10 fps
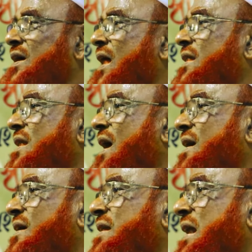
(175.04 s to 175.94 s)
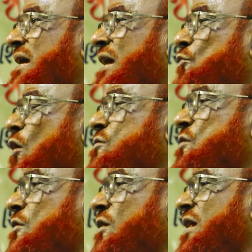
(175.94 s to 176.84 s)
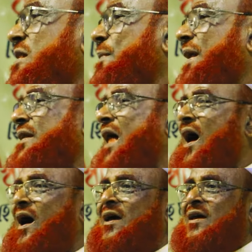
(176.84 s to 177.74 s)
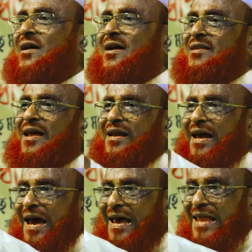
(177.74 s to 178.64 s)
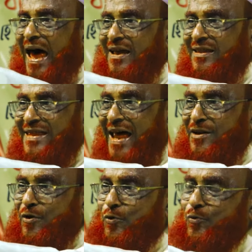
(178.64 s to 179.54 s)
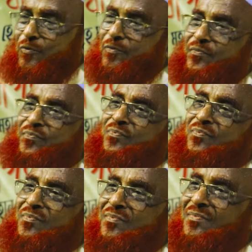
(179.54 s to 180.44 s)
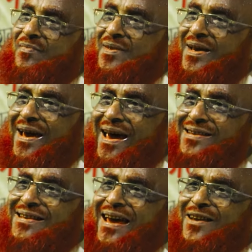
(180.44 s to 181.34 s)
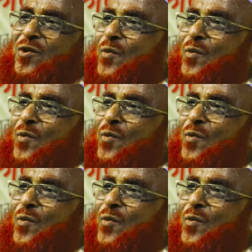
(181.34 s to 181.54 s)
হে আল্লাহ এদেরকে ধ্বংস করে দিবেন না এদেরকে হেদায়েত দান করুন এইটাই